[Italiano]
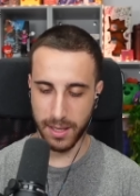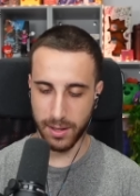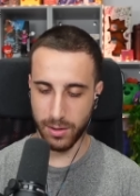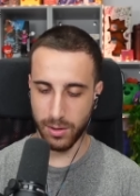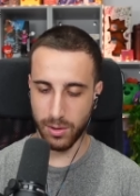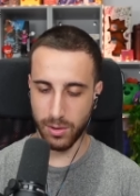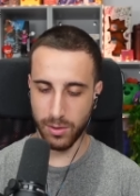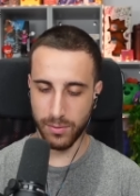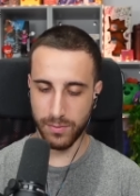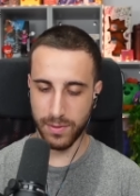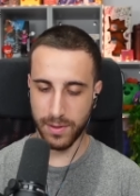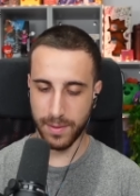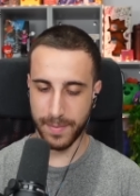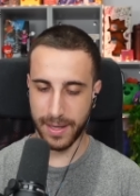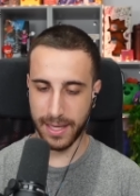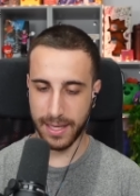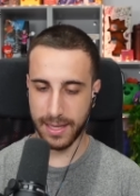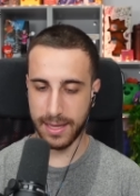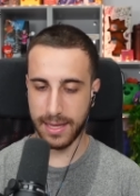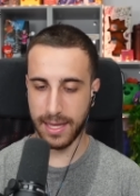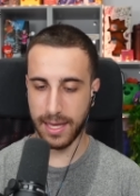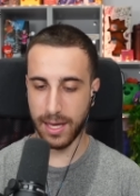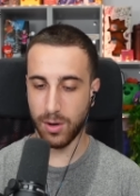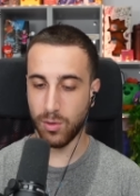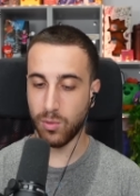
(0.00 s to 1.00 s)
mano
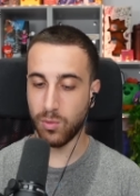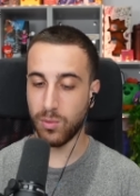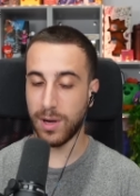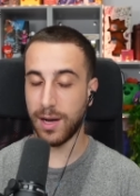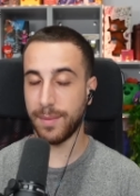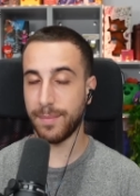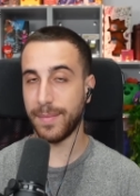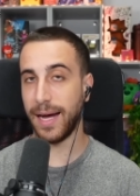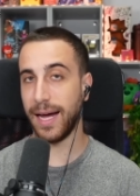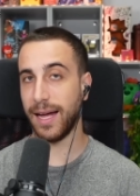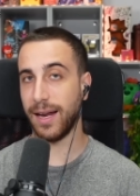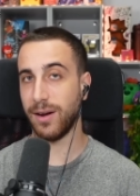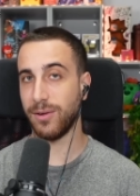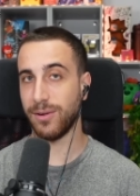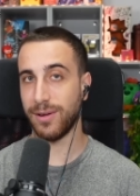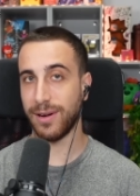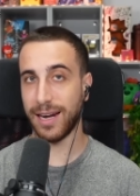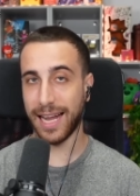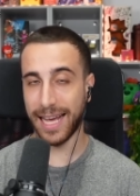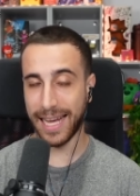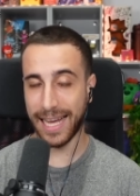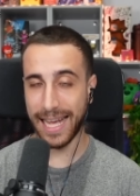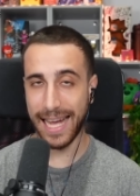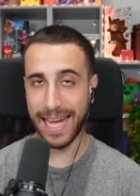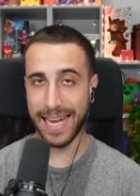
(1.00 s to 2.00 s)
ovviamente una mano.
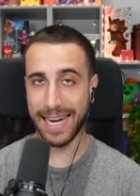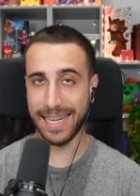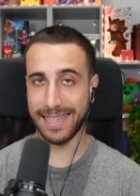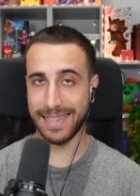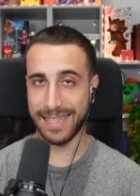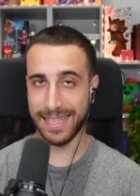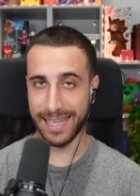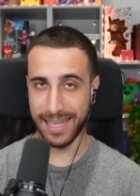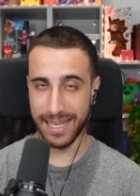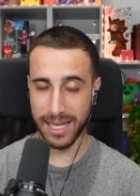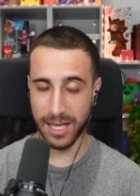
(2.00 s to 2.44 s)
La carta